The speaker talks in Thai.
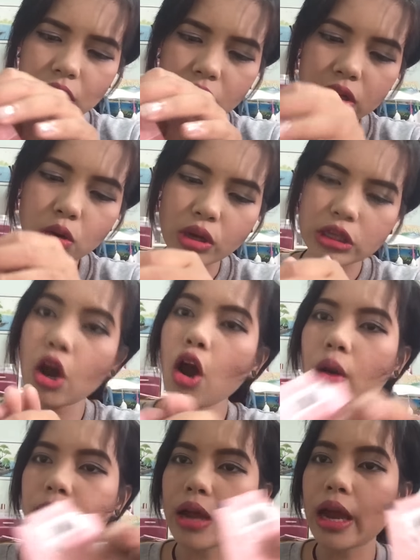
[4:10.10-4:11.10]
ก็ถือว่าช
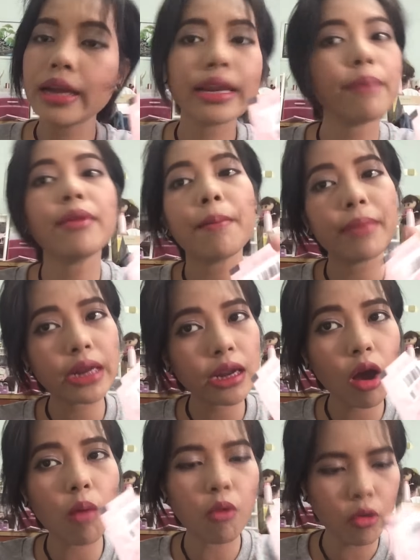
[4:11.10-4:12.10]
อบนะ อันนี้เอฟยังไม่ได้
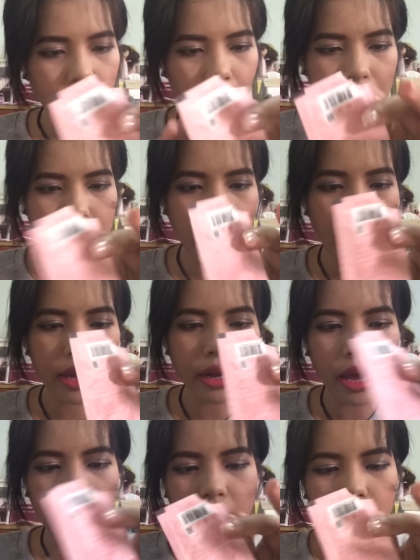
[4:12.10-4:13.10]
ลองบนใบหน้า
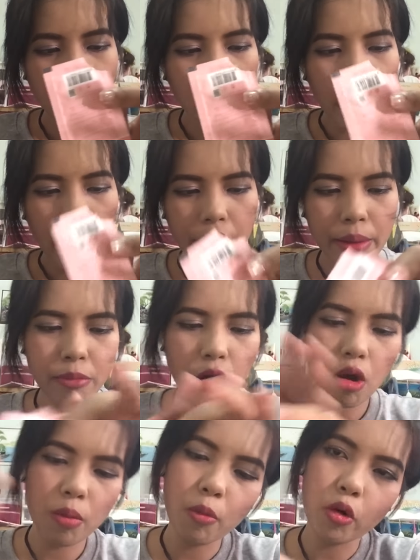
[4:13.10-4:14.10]
นะ เอฟ
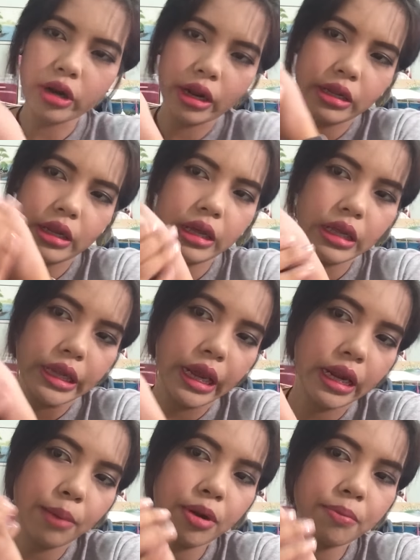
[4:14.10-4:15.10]
ลองบนอันนี้ เท
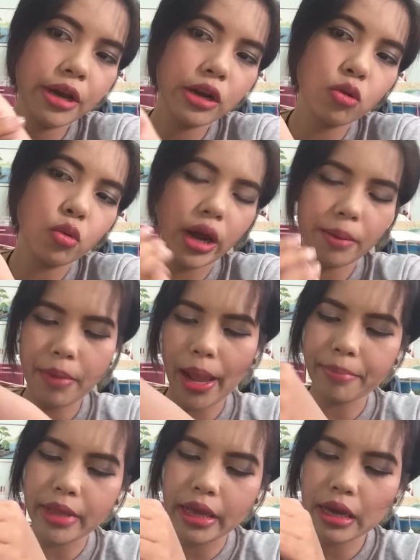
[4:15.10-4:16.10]
สให้เพื่อนๆ ดูกันแบ
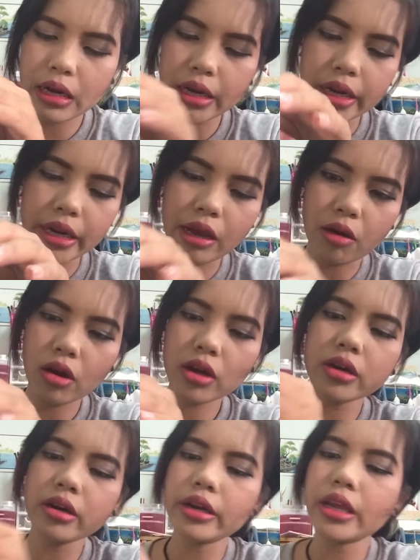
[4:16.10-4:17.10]
บนี้กันเลยทีเดียวก็
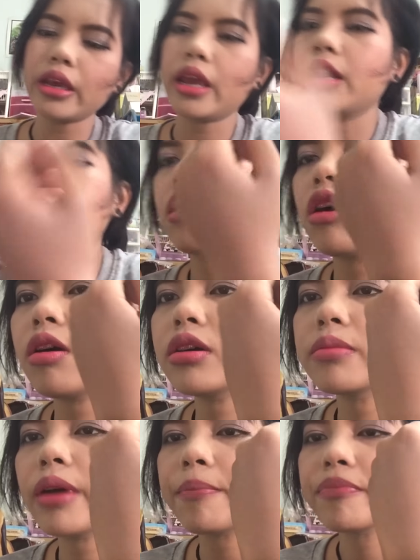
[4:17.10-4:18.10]
คือนี่เห็นแล้วก็
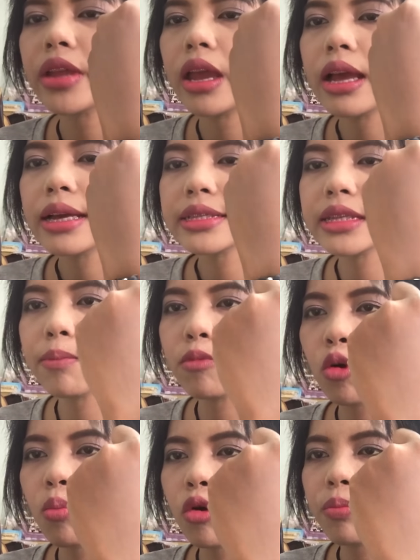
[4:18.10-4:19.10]
คือแบบซึม
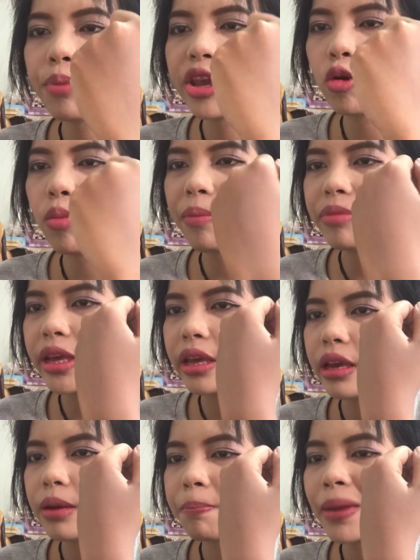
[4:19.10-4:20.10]
ลงบนผิวแบบ
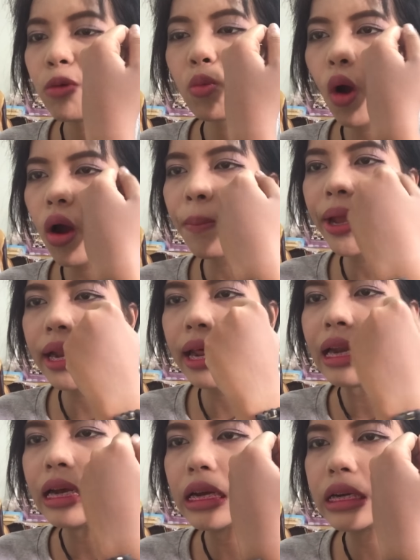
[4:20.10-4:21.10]
นี้ ไม่วอกไม่อะไร
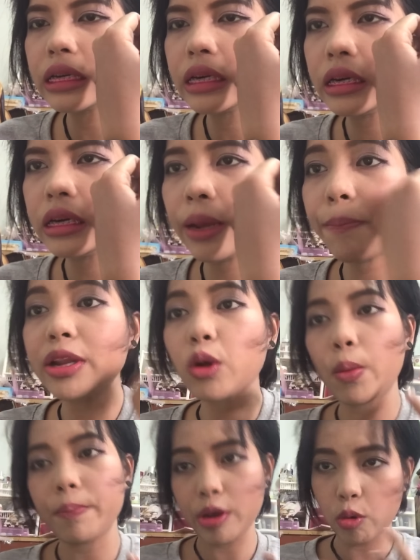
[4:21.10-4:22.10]
เลยคือเป็น
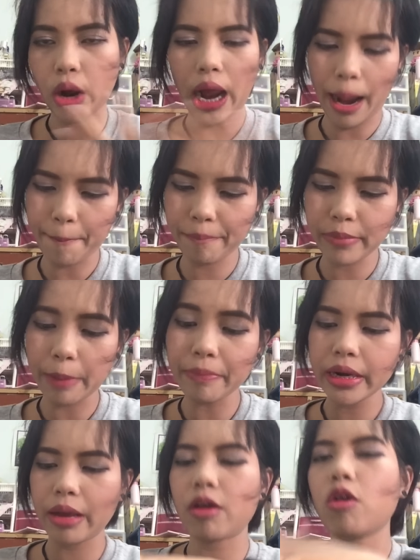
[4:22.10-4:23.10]
คนผิวค้ำและ
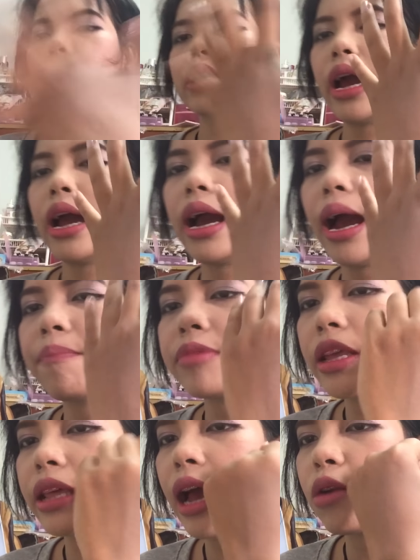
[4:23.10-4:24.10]
มือก็ค่อนข้างค้ำ
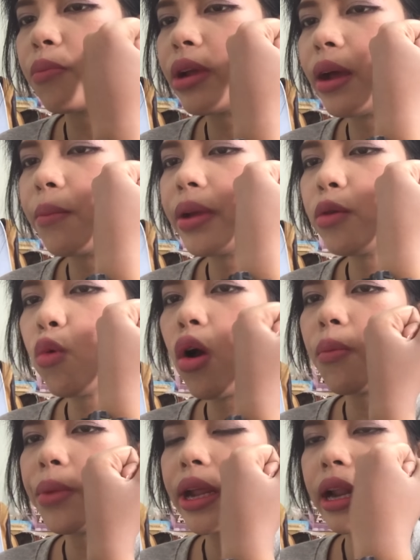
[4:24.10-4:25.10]
แต่ทาลงไปแล้วไม่ว
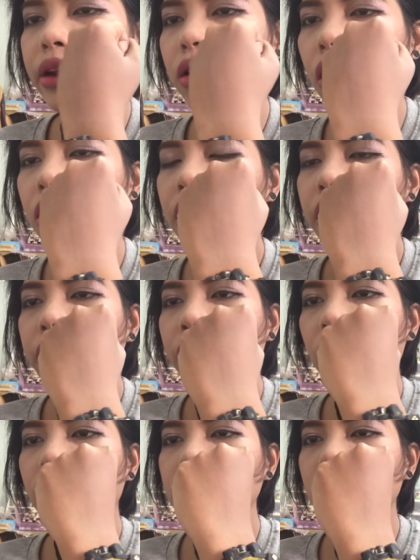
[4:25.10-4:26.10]
อกไม่อะไรเนาะ
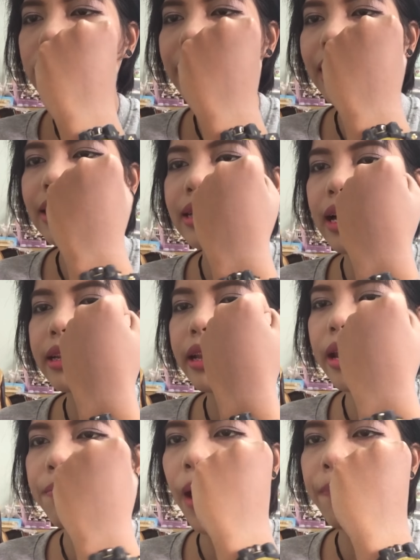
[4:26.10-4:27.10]
ก็ดูจากลักษณะ
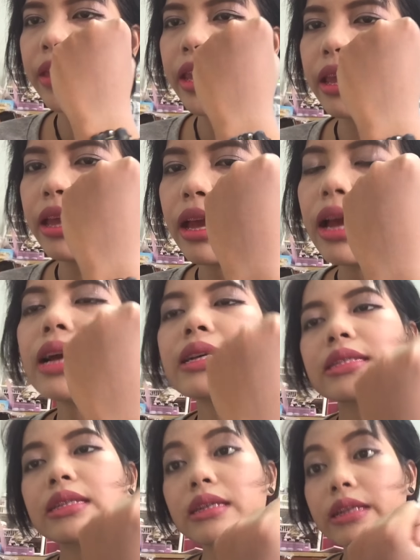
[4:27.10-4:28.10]
ที่เห็นแบบนี้
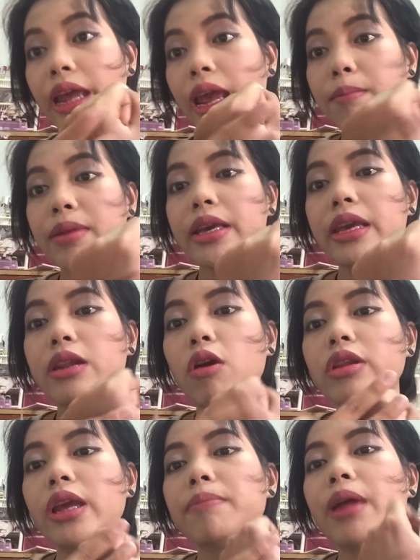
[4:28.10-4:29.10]
ซึ่งที่เห็นเมื่อกี้
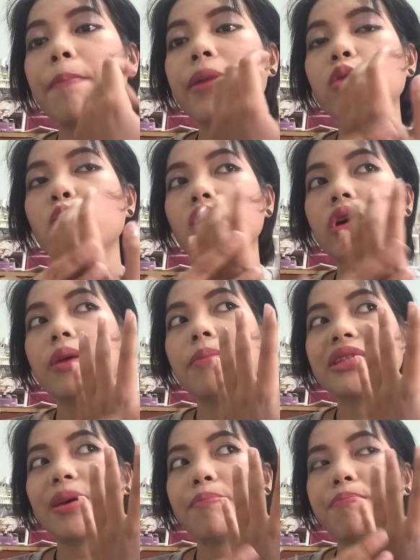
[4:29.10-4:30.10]
เนาะที่เอฟทำให้ดูคือ
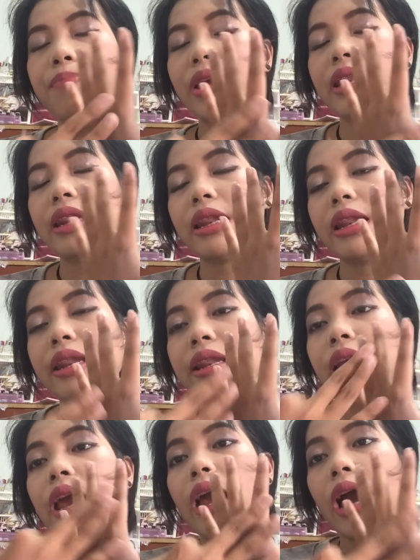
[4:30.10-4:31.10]
มันจะเป็น
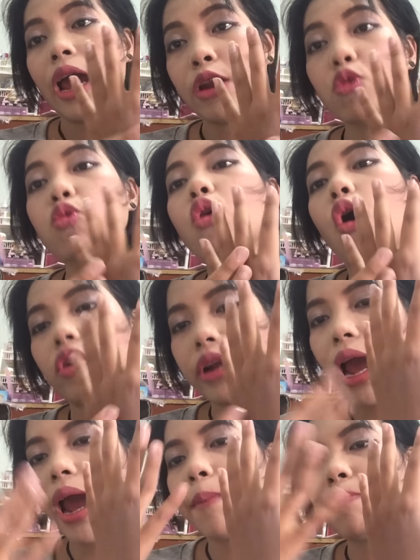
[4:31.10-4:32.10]
อนูของ
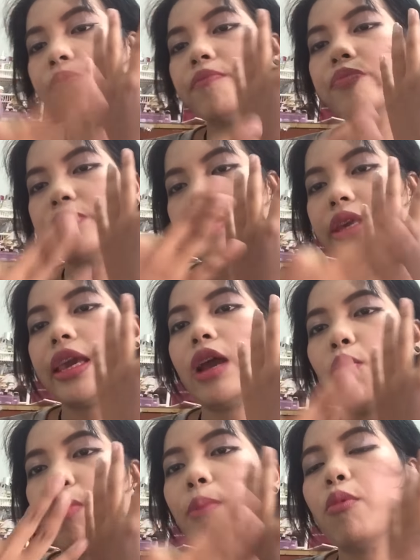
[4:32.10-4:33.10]
น้ำเกี่
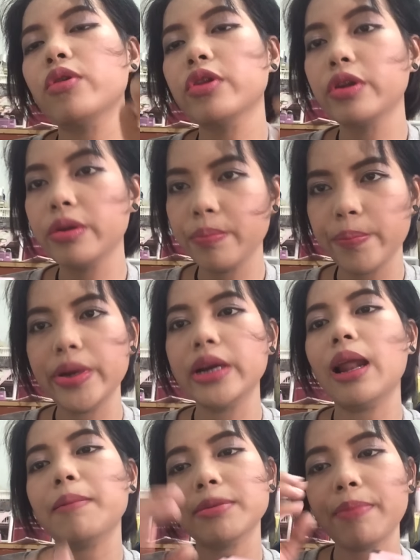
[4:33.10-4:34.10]
ยลงไปบนมื
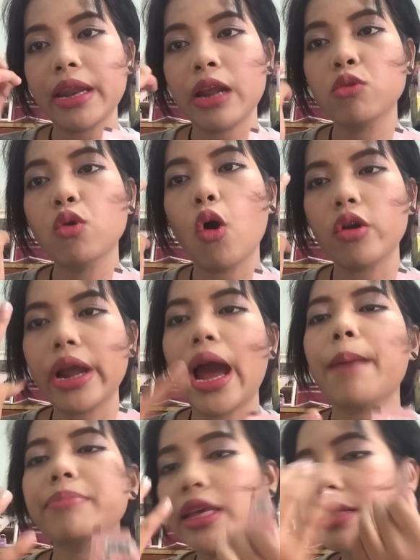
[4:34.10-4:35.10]
อแล้วจะเป็นอนูของ
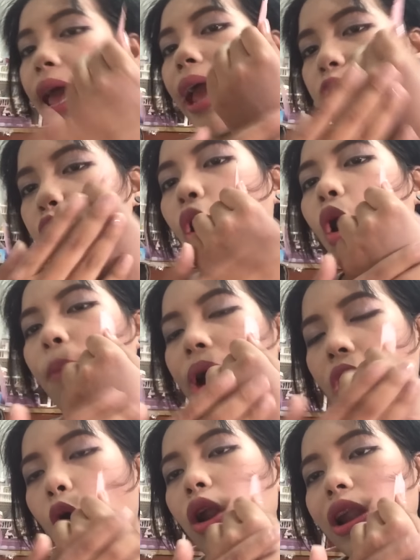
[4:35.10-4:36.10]
น้ำที่แตกตัวออก
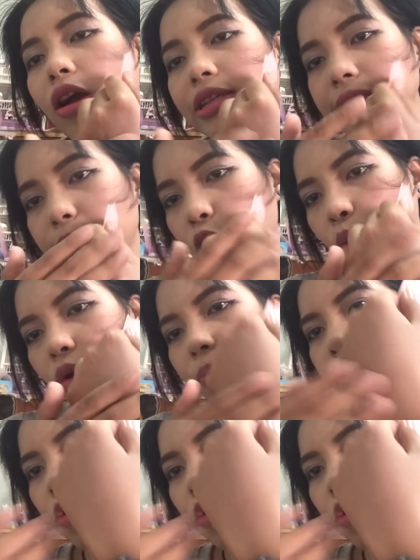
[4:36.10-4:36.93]
มาก่อนแล้วก็ซึมลงบน